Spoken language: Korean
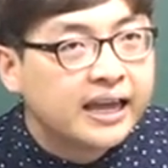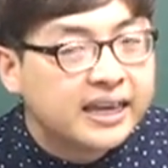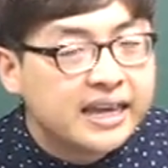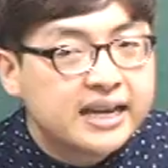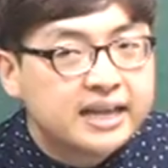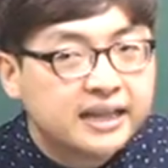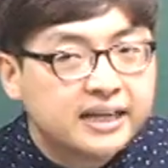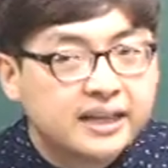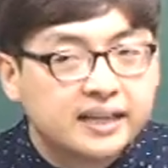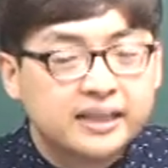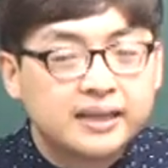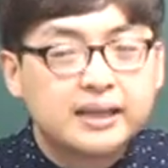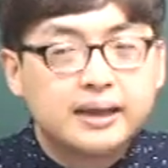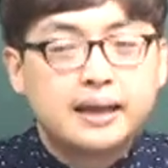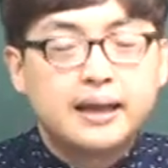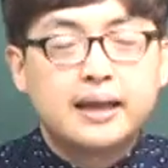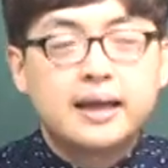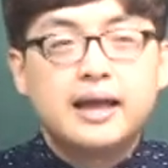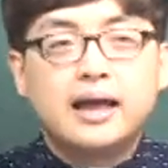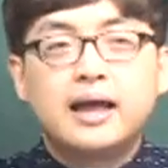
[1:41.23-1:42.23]
이 글은
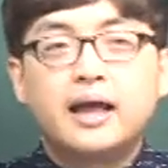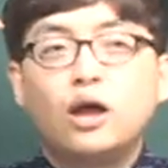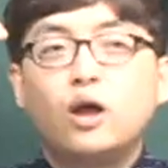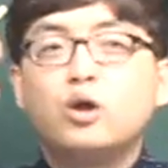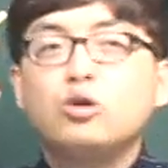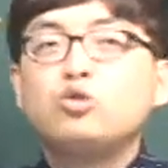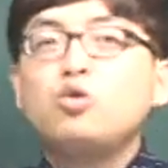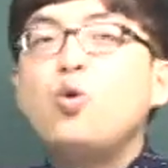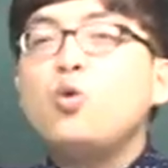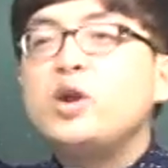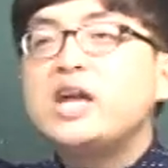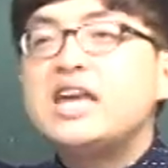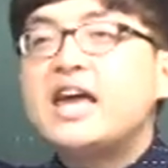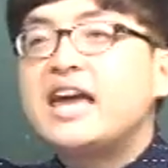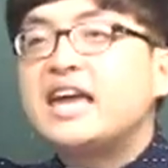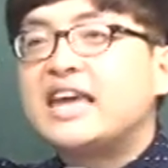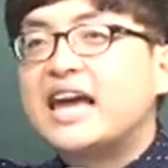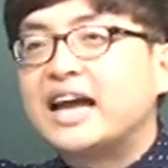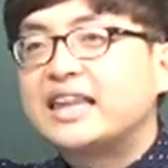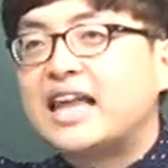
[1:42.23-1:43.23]
소리
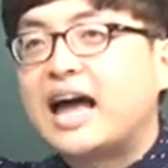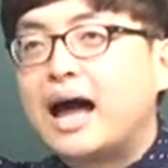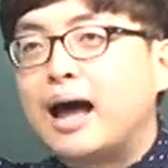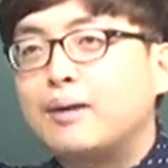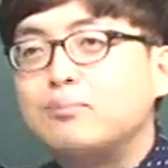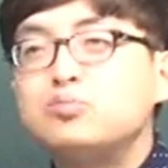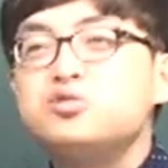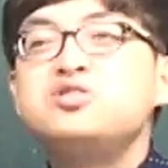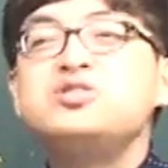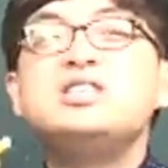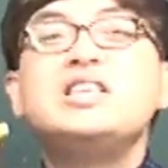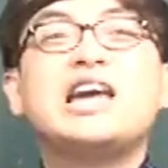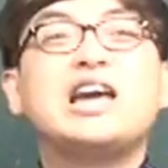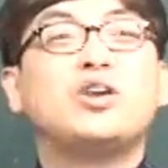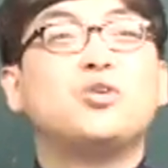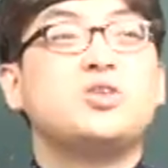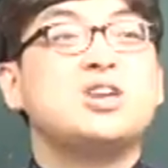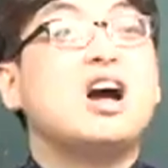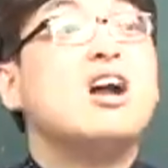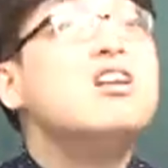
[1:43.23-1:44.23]
얘기하다 무슨
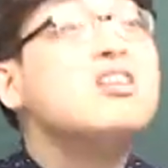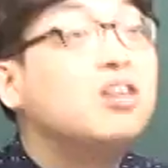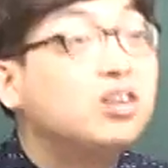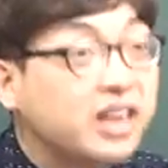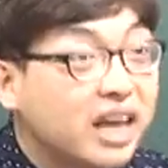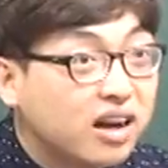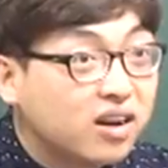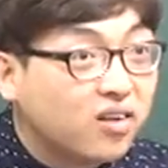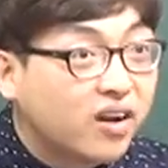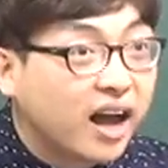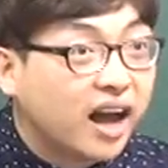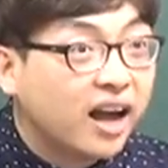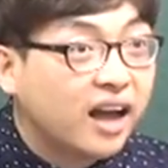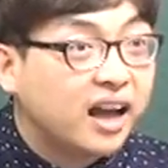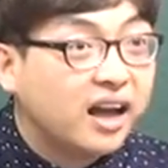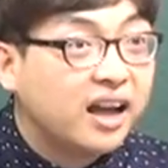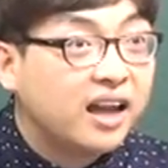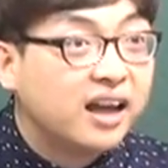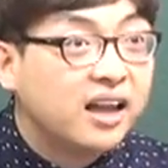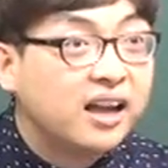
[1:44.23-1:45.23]
얘기로 열거되는 거야?
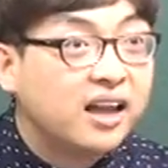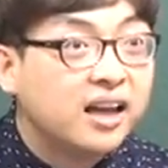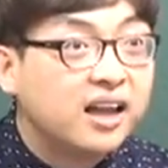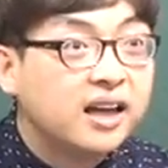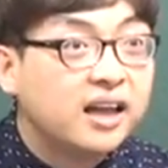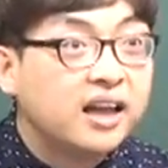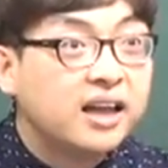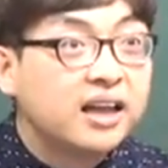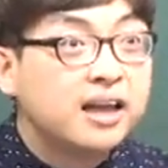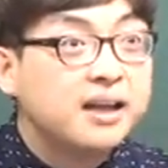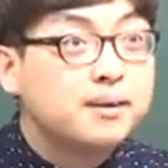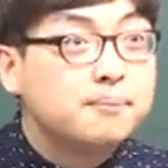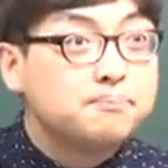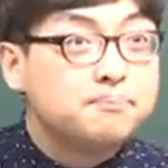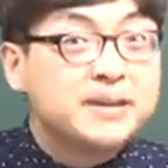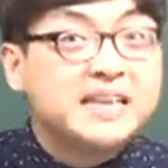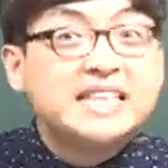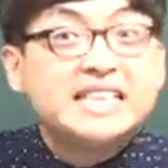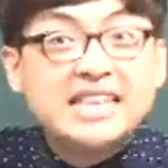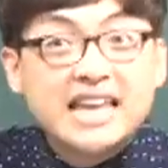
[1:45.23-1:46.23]

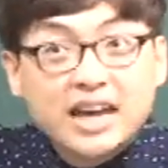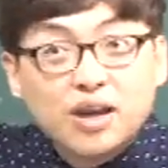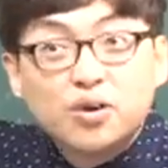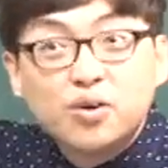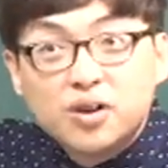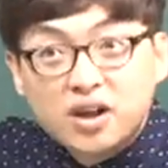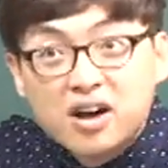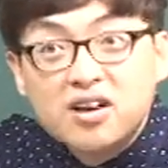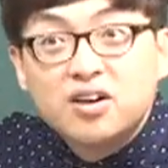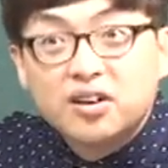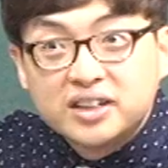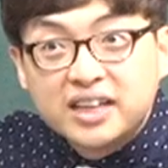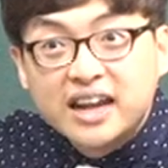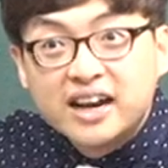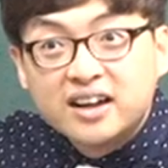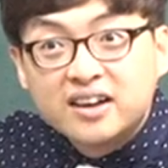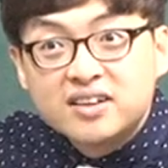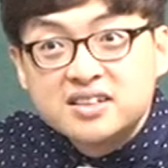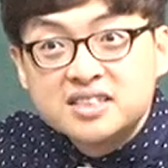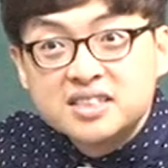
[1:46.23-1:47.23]
빛 얘기로
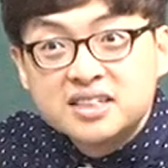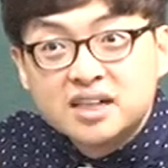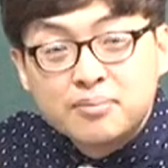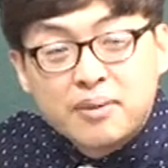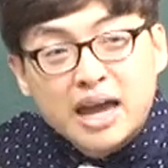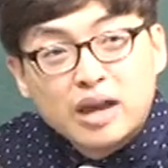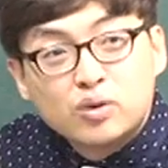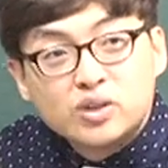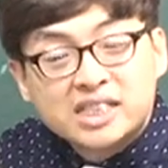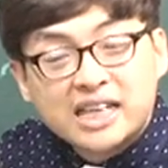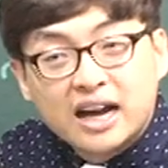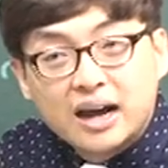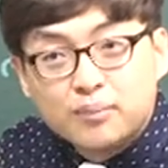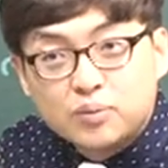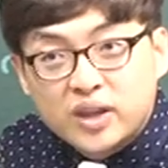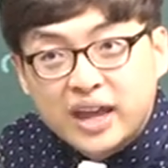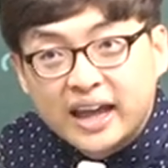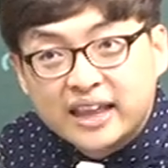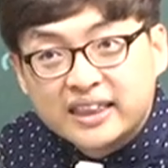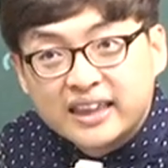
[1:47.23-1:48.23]
열거되는 거지. 그럼 A로
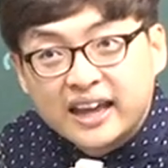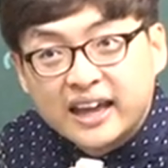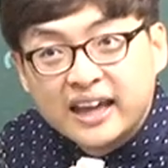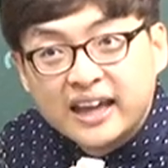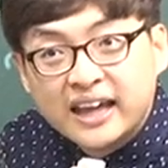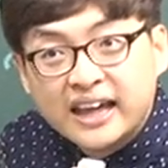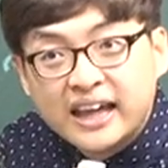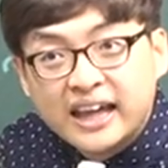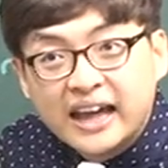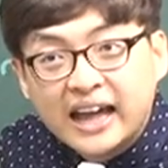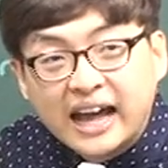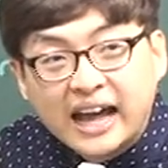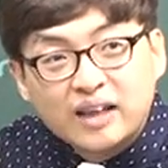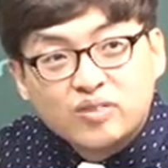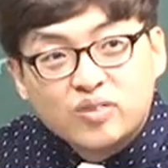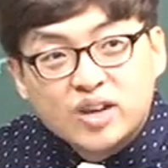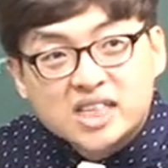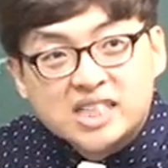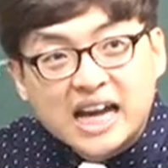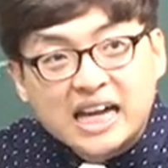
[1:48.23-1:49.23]
시작하면 돼, 안 돼?
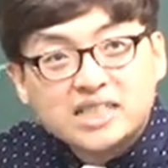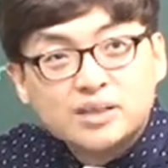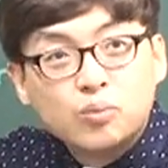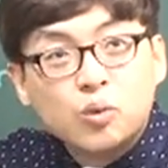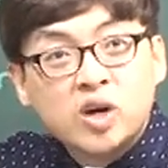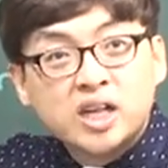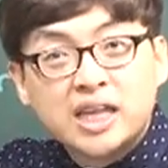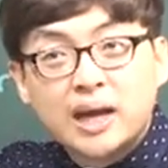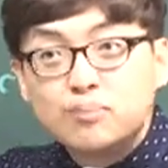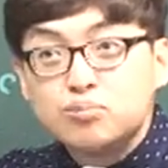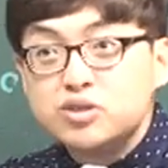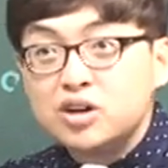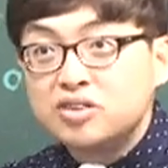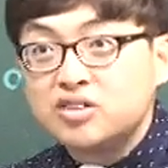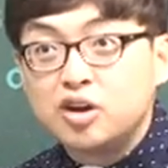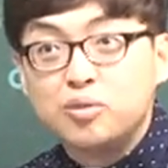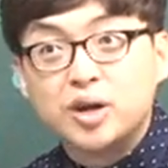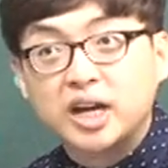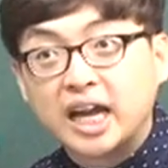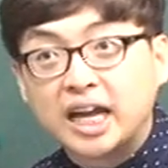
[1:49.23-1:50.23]
안 되지. 아직 뭐에 대한
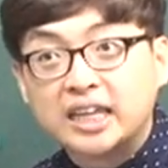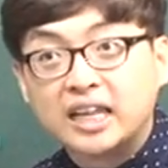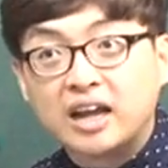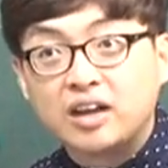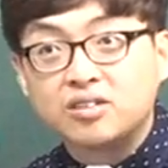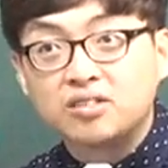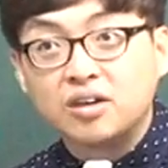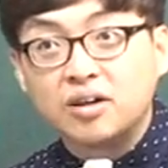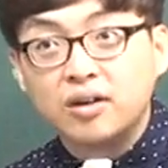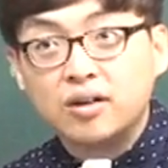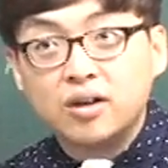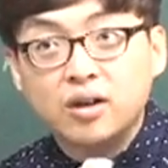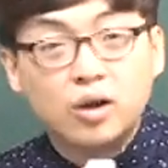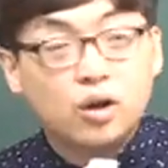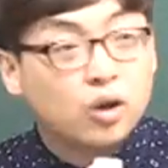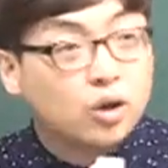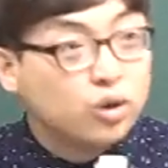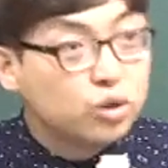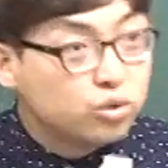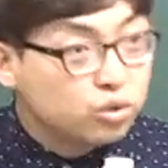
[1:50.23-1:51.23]
부연 설명이 안 나왔어.
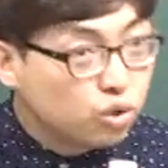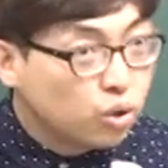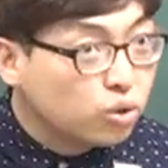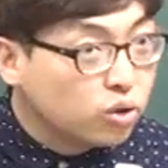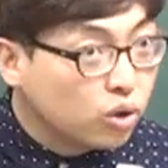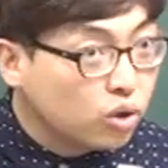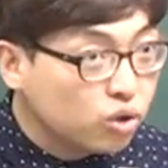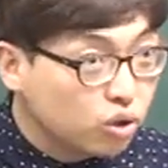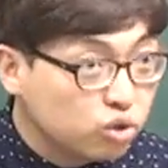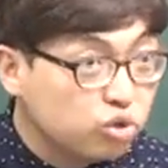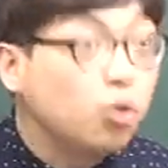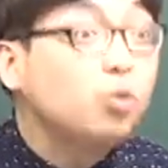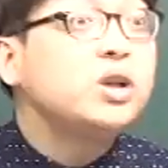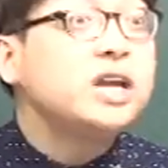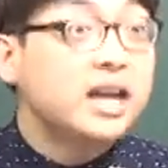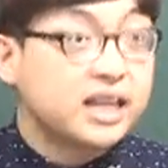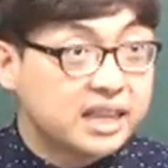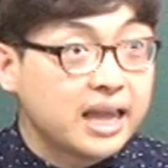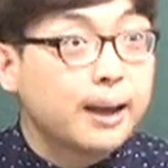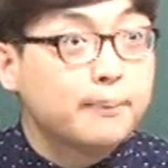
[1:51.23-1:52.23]
소,
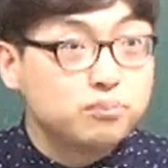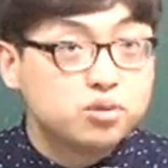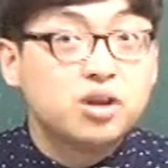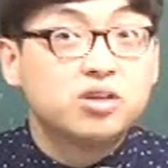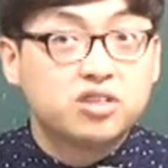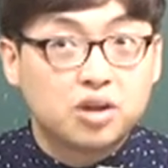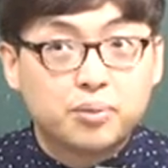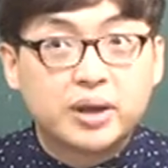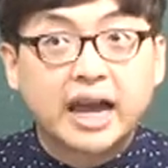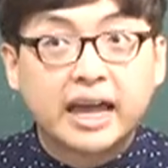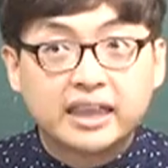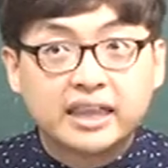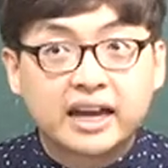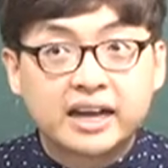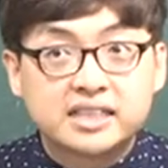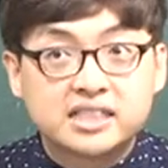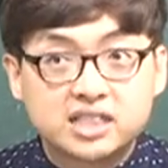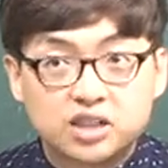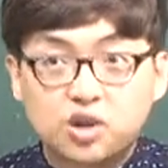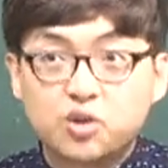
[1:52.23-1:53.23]
소리에 대한 부연 설명이 안
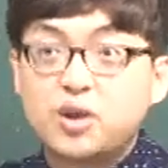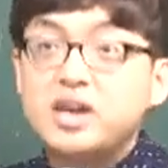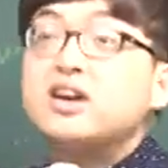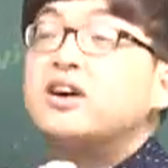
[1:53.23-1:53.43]
나왔지. 그리고